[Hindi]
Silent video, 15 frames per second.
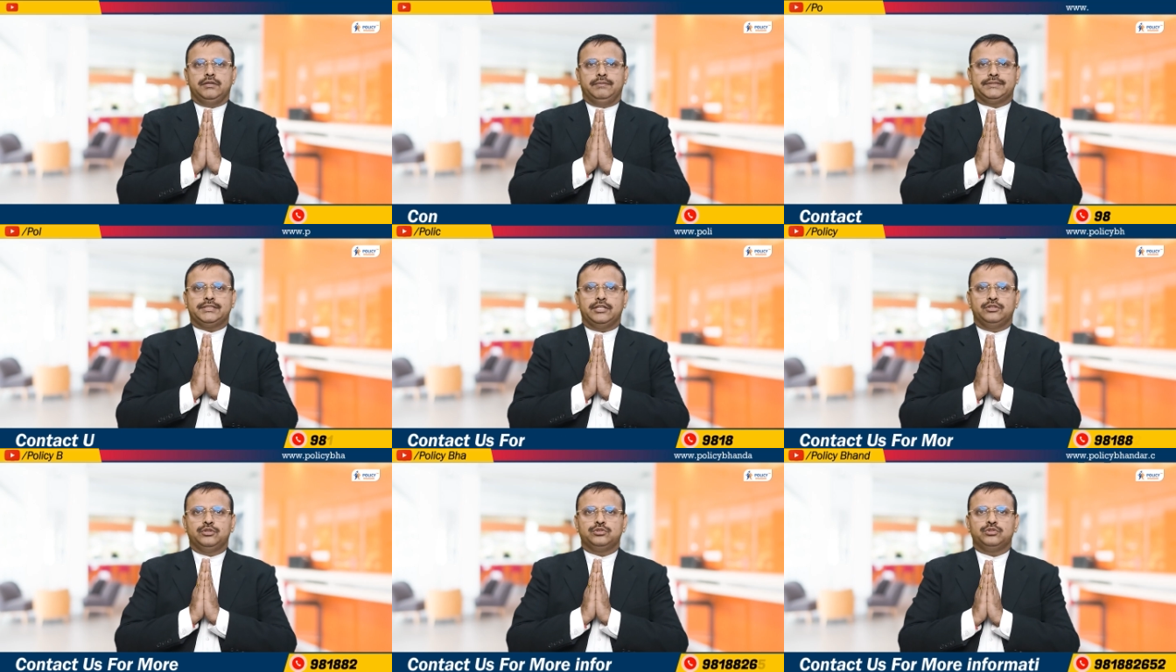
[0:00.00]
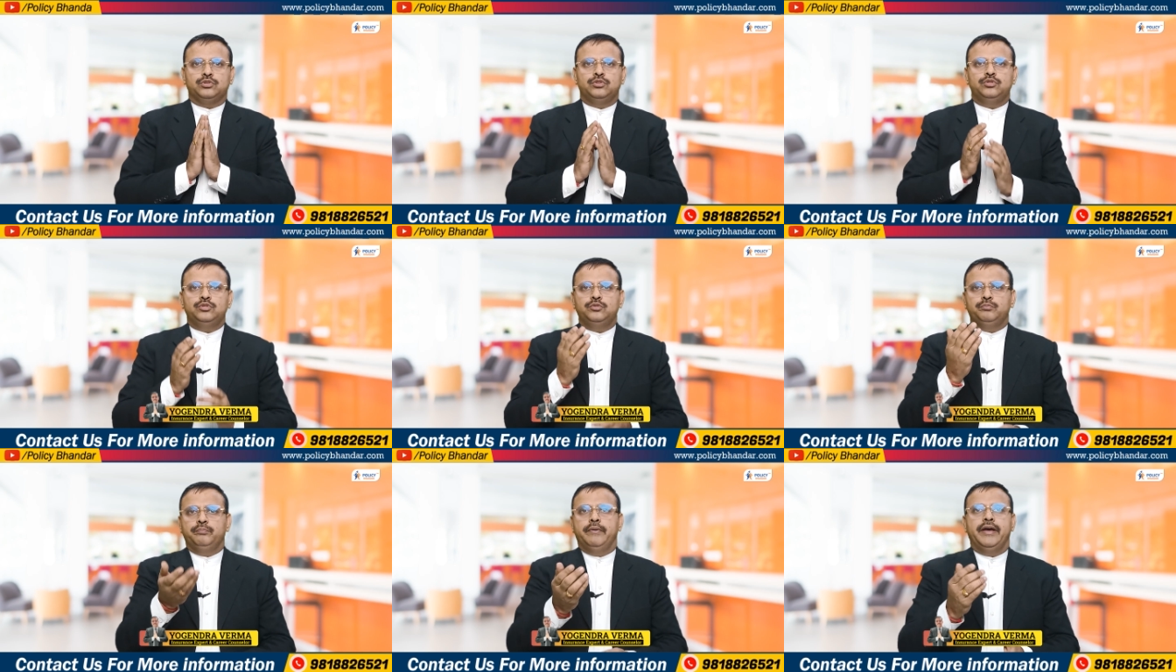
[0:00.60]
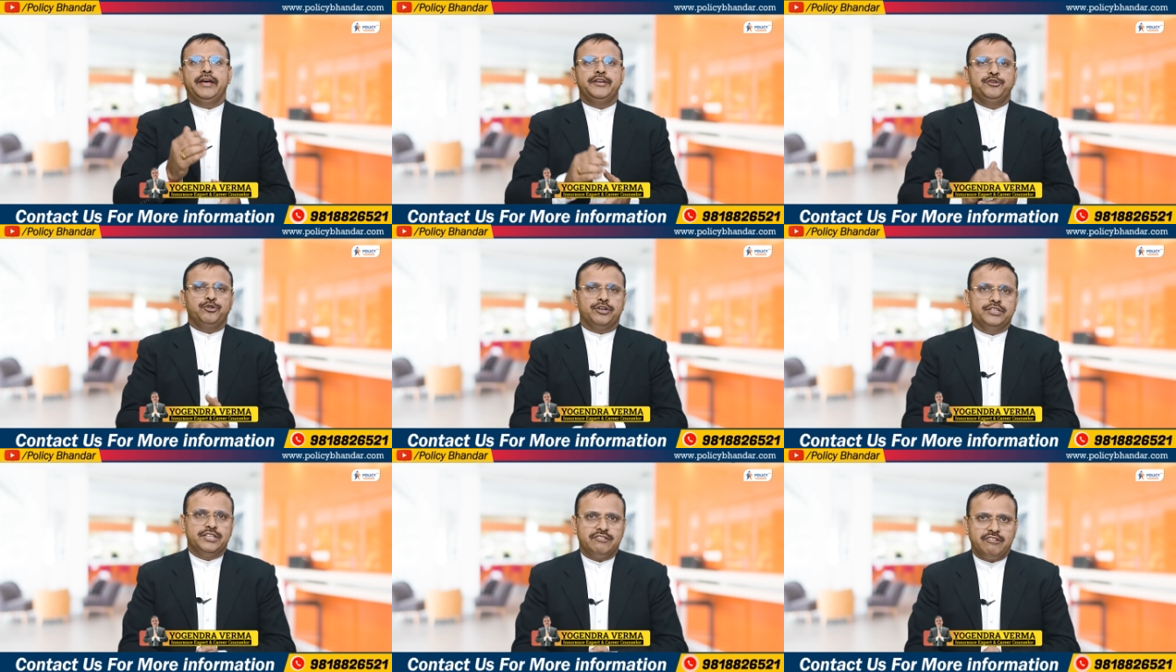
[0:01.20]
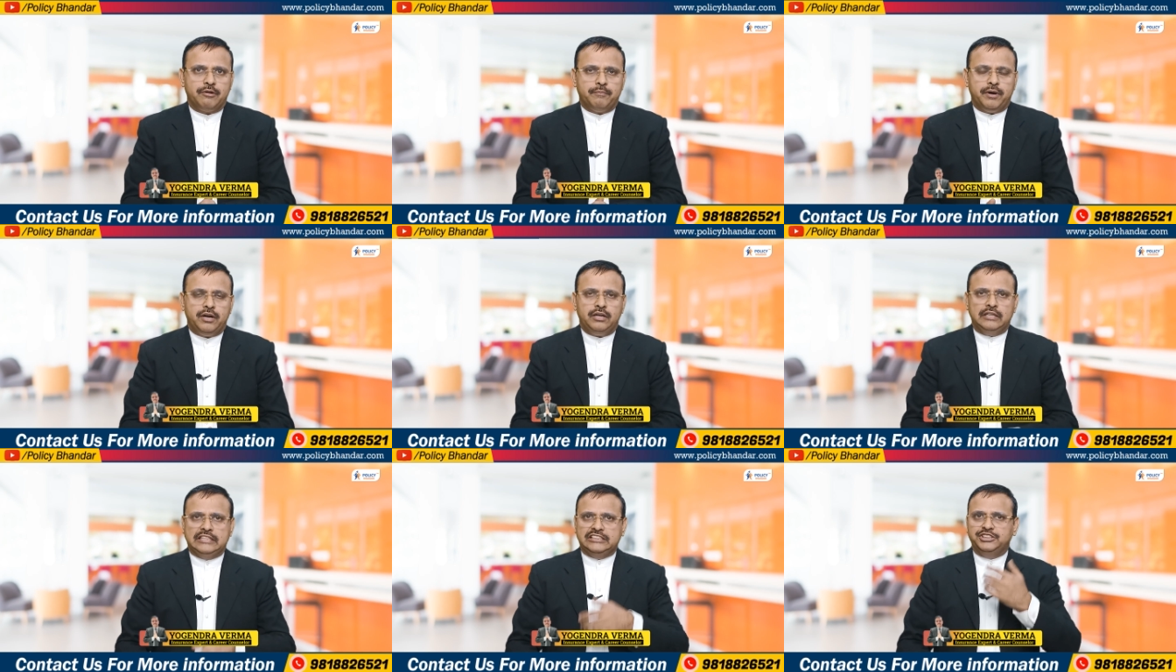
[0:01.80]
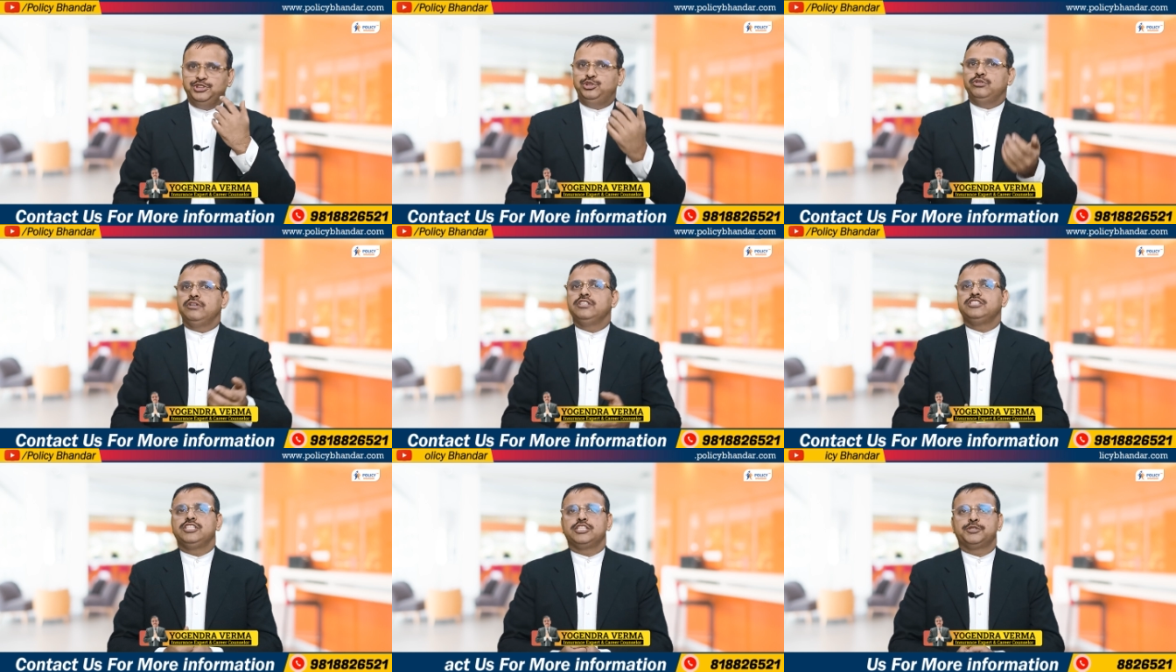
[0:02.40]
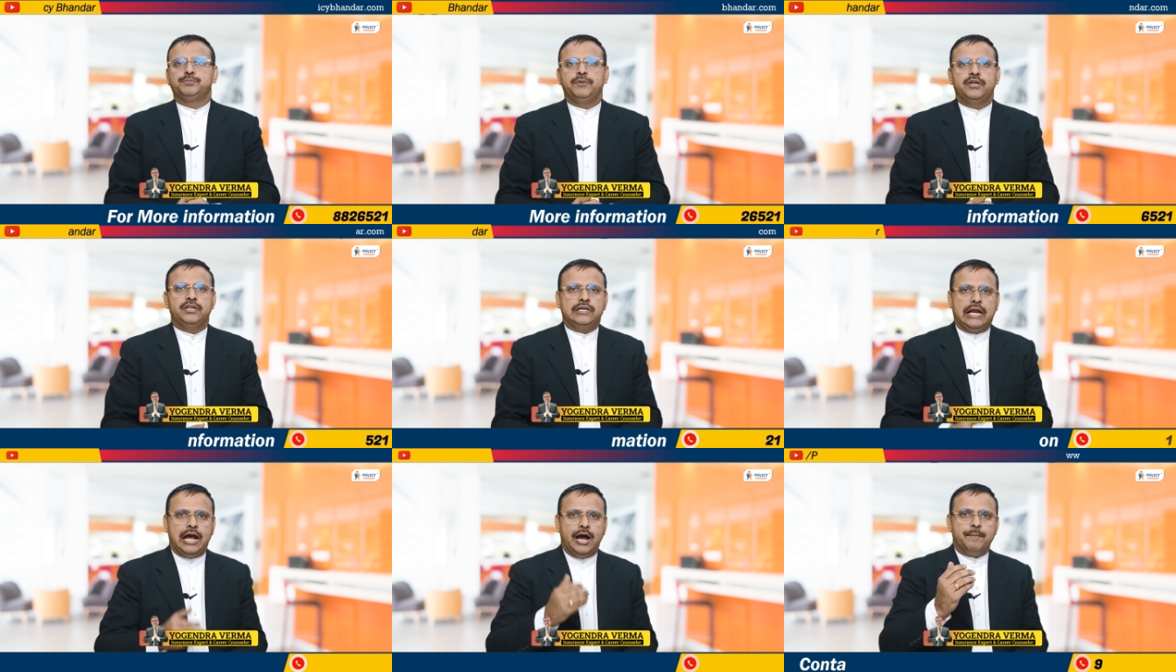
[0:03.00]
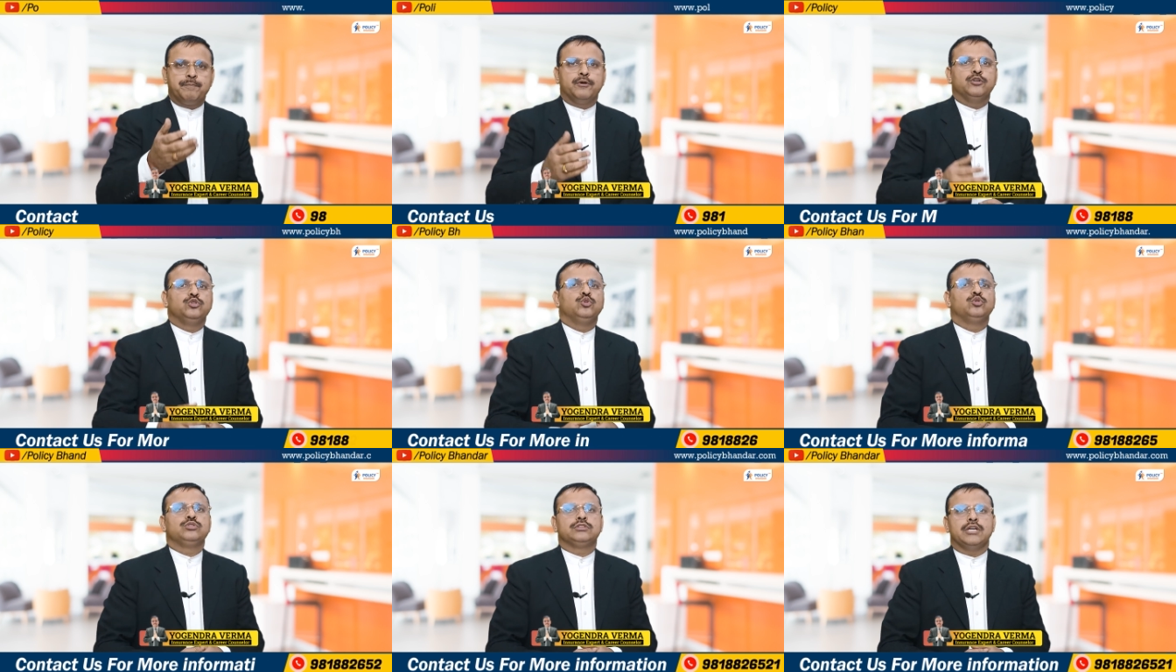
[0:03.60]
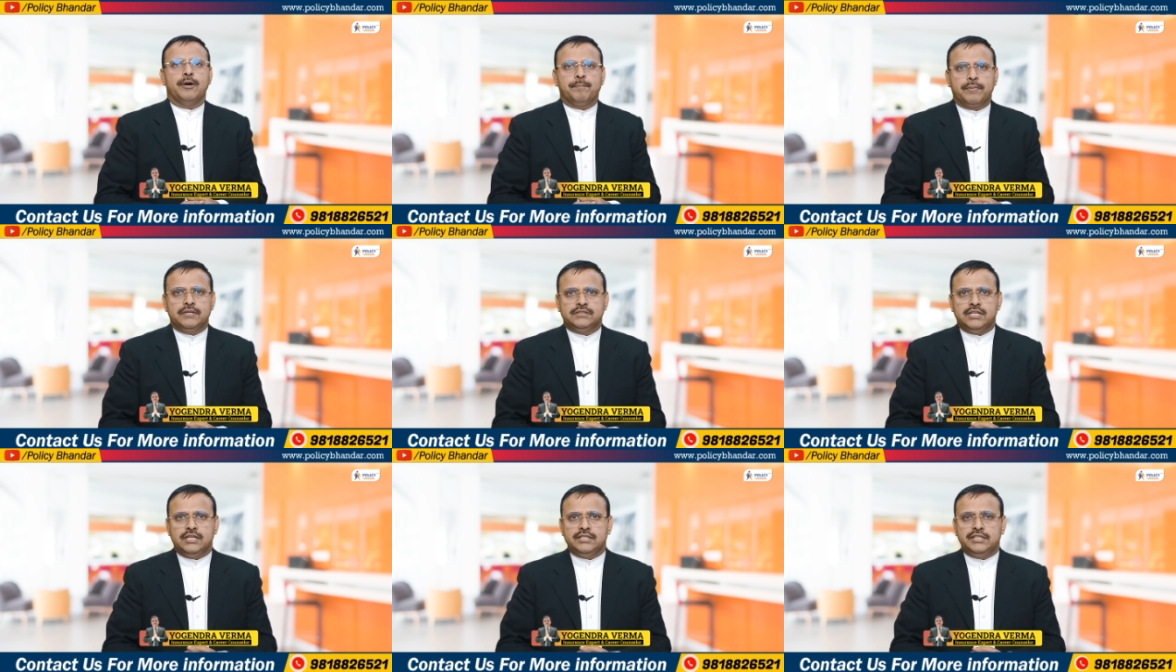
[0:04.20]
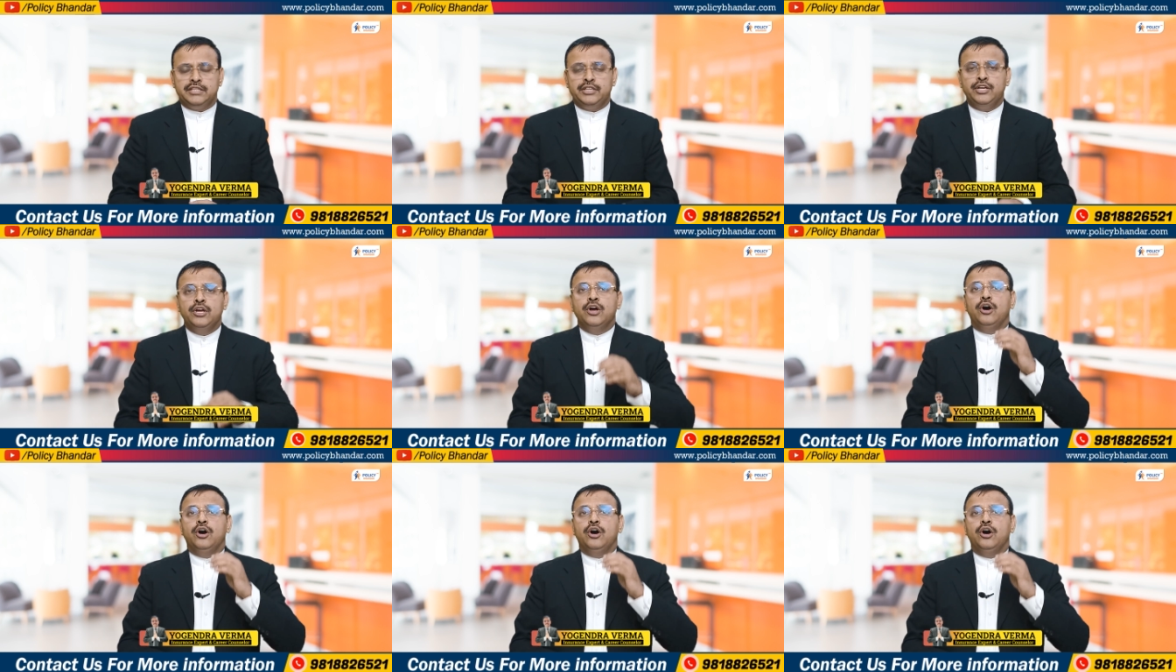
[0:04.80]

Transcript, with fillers: नमस्कार दोस्तों मैं योगेंद्र वर्मा इंश्योरेंस एक्सपर्ट आपका दोस्त आपका साथी